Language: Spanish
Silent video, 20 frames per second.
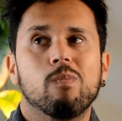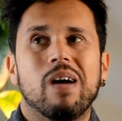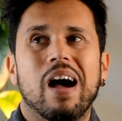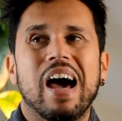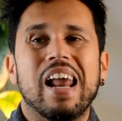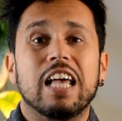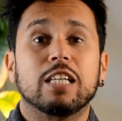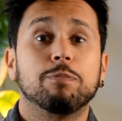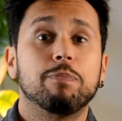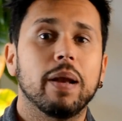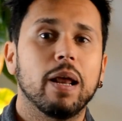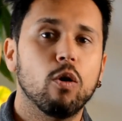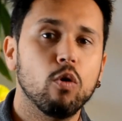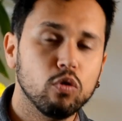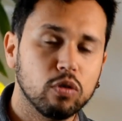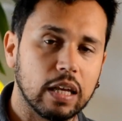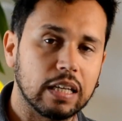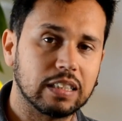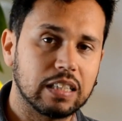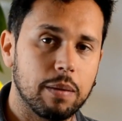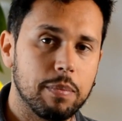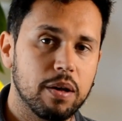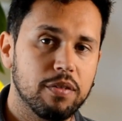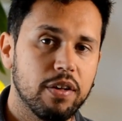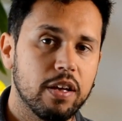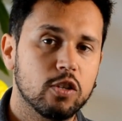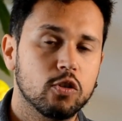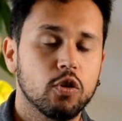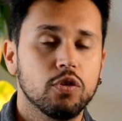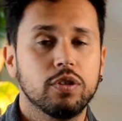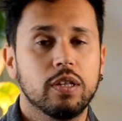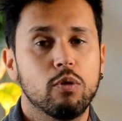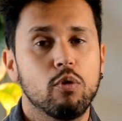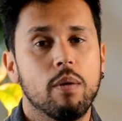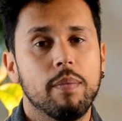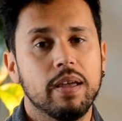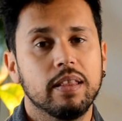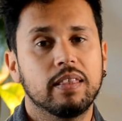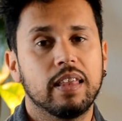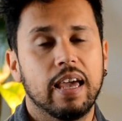a las preguntas que me hacéis
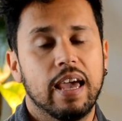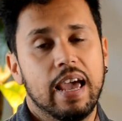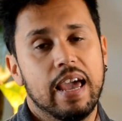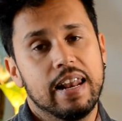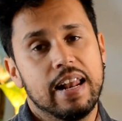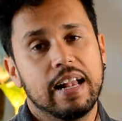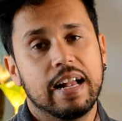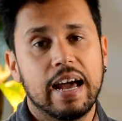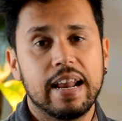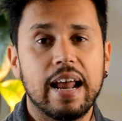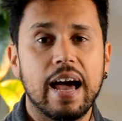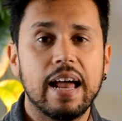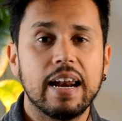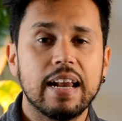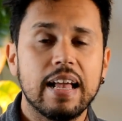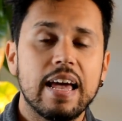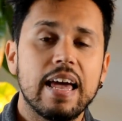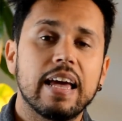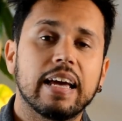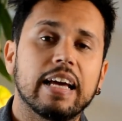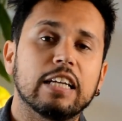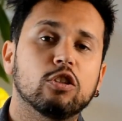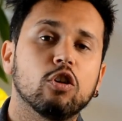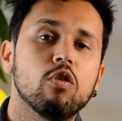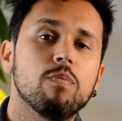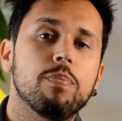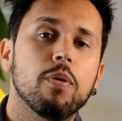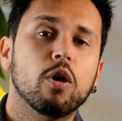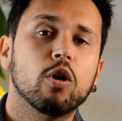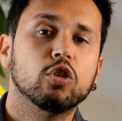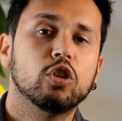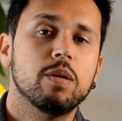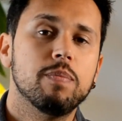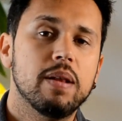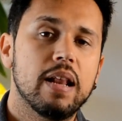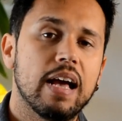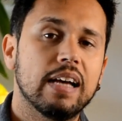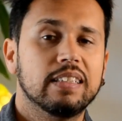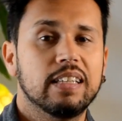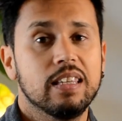continuamente en el canal que son un poco
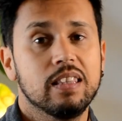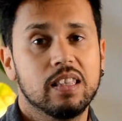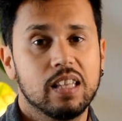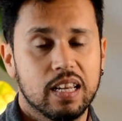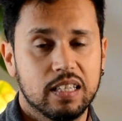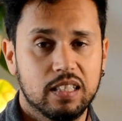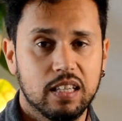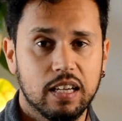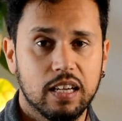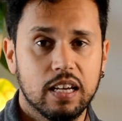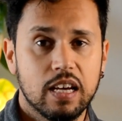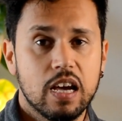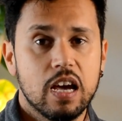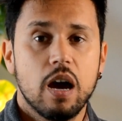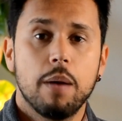similares entre sí.